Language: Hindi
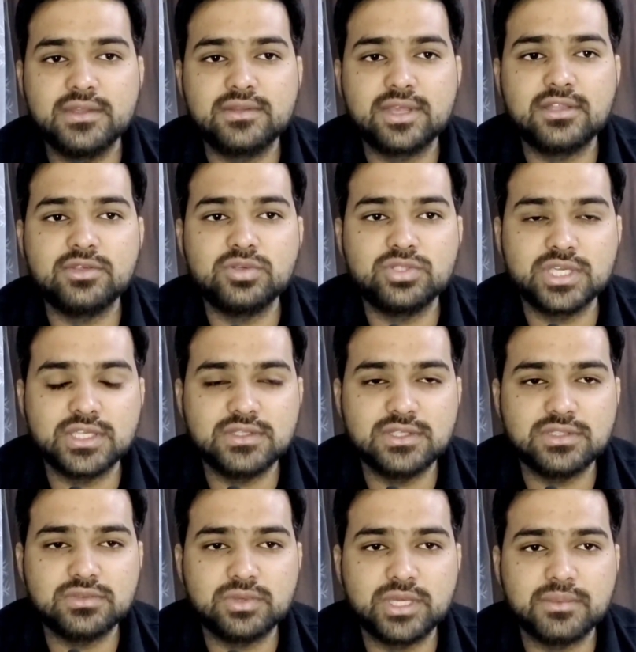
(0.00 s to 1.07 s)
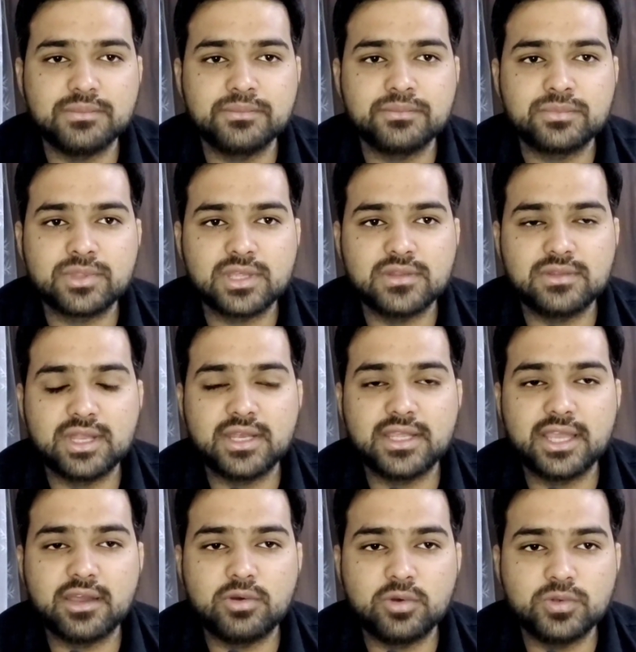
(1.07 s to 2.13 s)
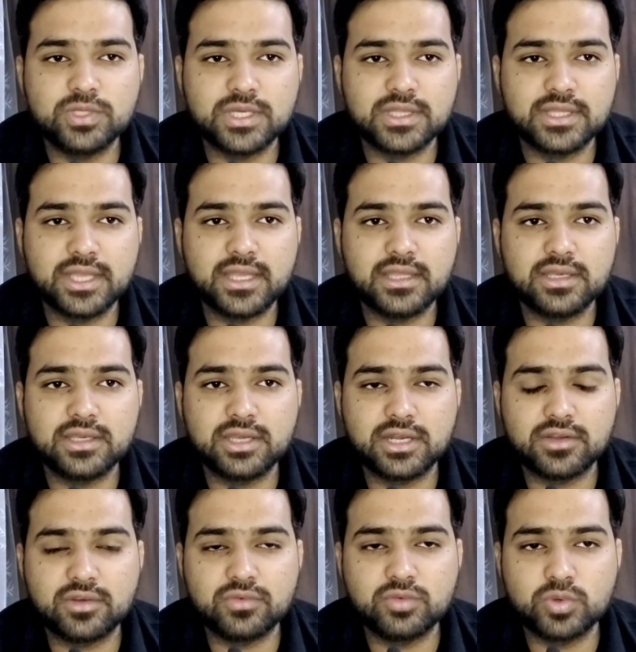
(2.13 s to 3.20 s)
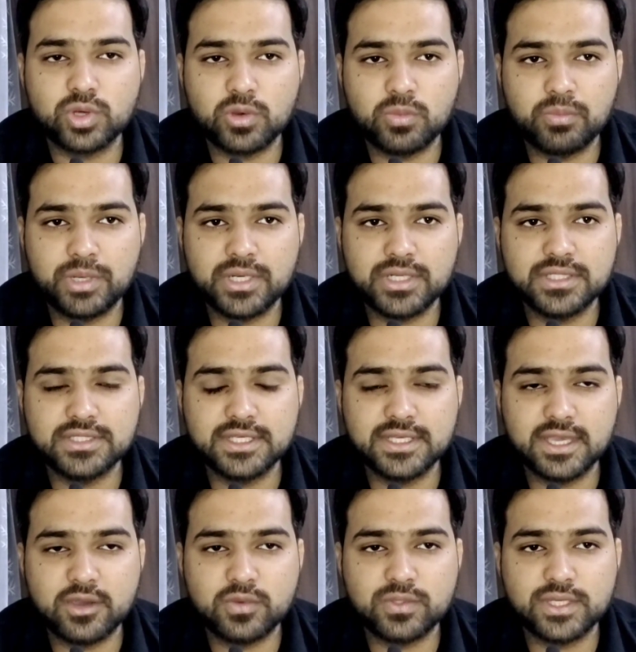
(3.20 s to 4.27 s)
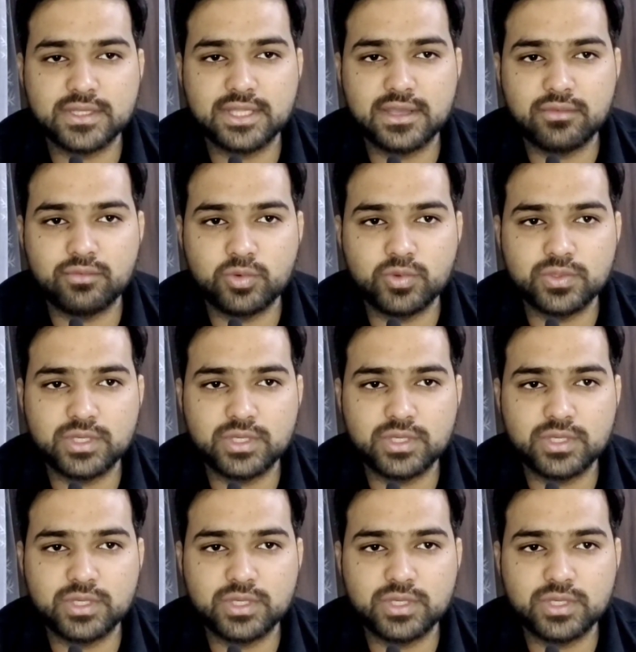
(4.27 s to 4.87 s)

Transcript: इस साल जो चेंजेस हुए हैं इस साल क्या हो सकता है कट ऑफ थोड़ा ऊपर नीचे क्या हो सकता है